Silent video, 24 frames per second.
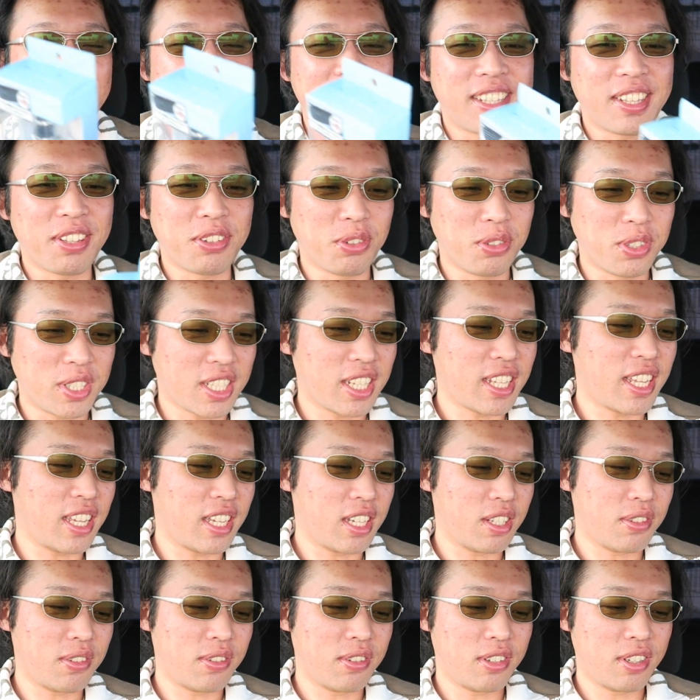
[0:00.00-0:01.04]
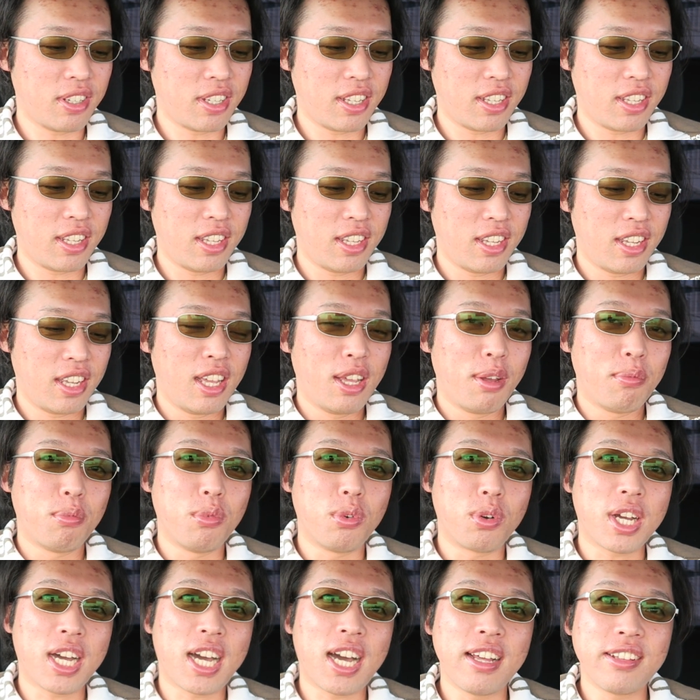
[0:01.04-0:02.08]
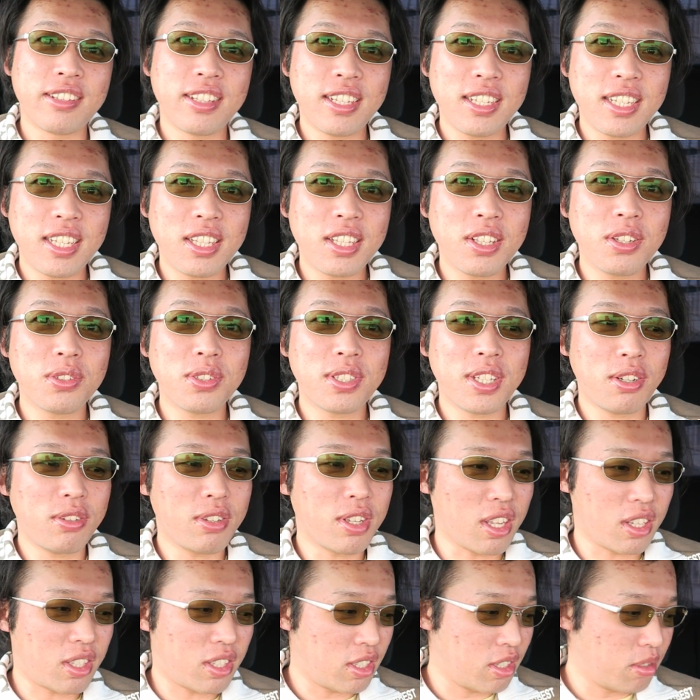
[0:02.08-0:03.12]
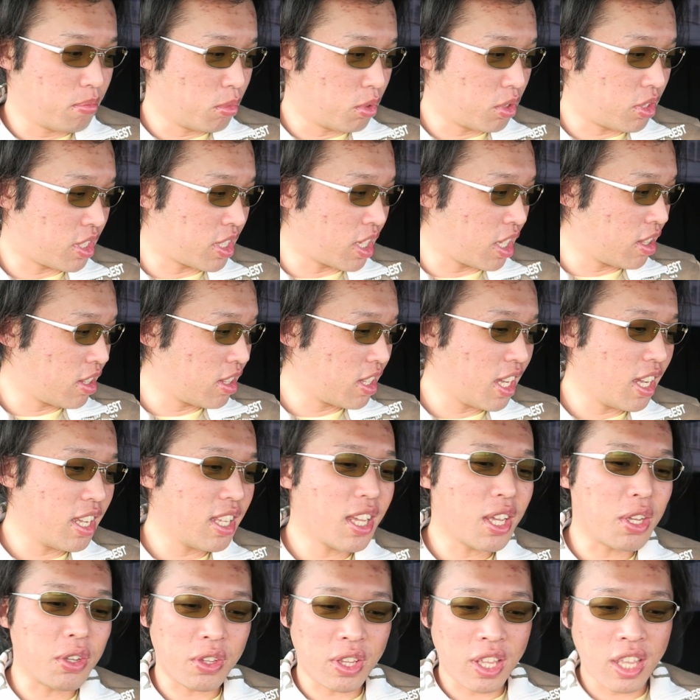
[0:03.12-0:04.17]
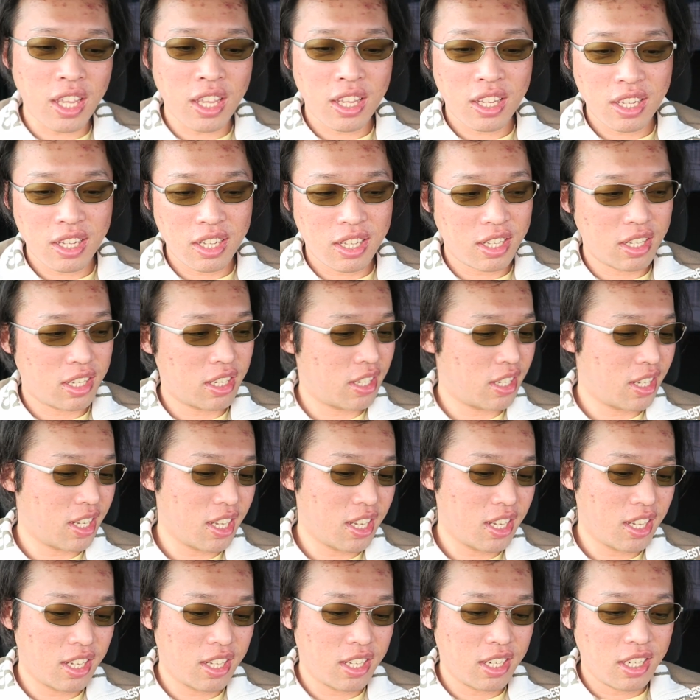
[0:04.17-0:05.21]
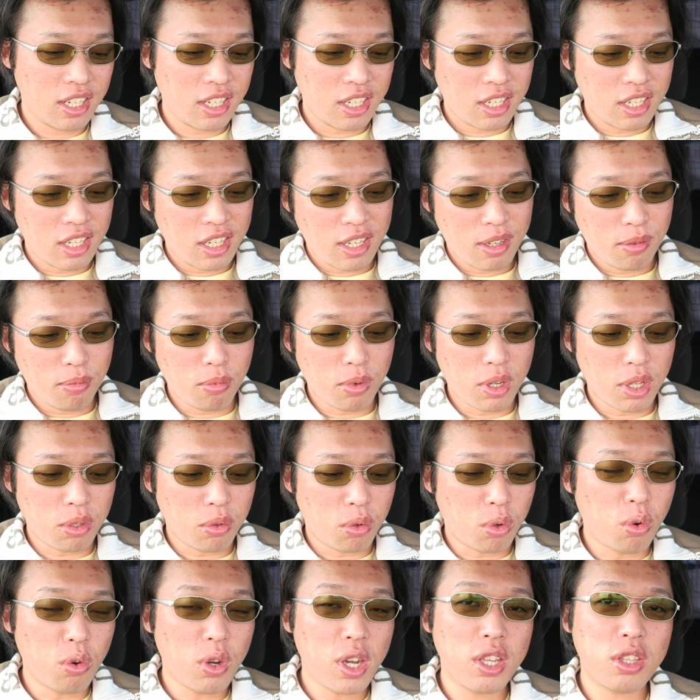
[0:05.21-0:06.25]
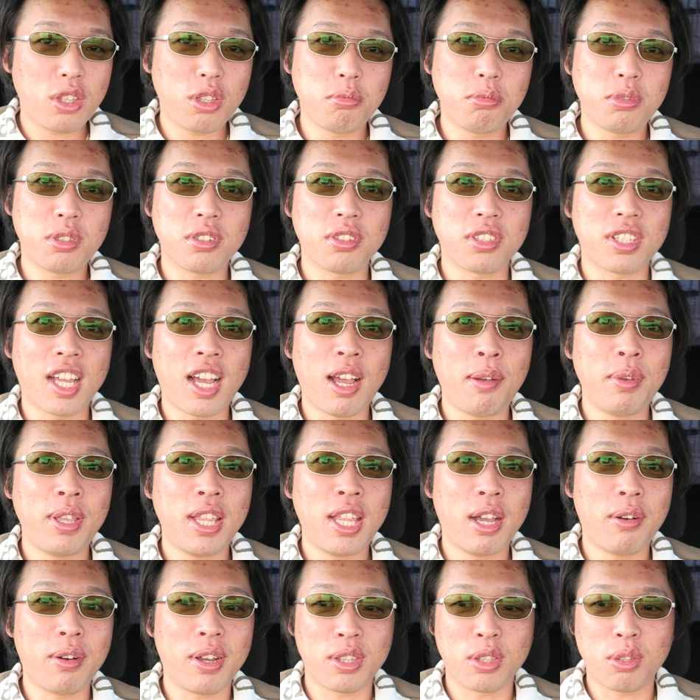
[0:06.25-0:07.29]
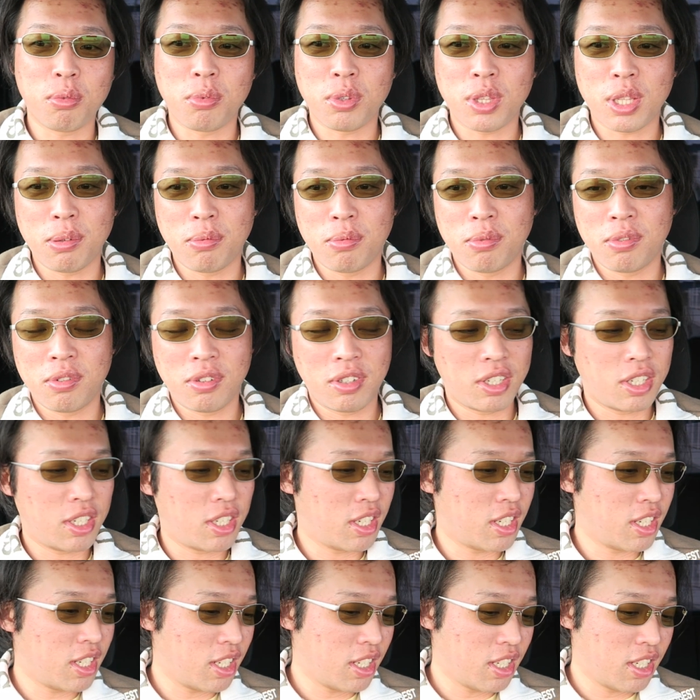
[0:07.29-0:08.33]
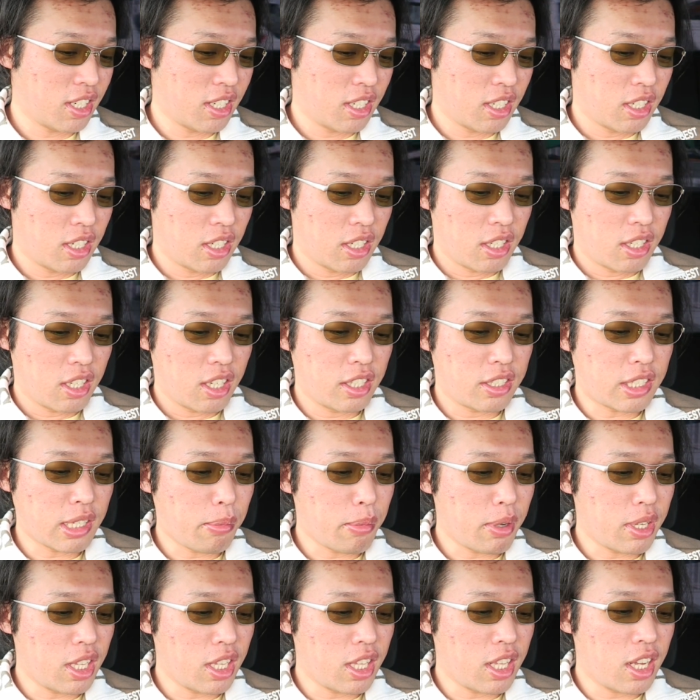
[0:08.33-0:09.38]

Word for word: とさせようじゃないかと。もう風に乗せるのはもう絶対だよね。もうあのこうやって思うんですけどダメだわと思ったんですで邪魔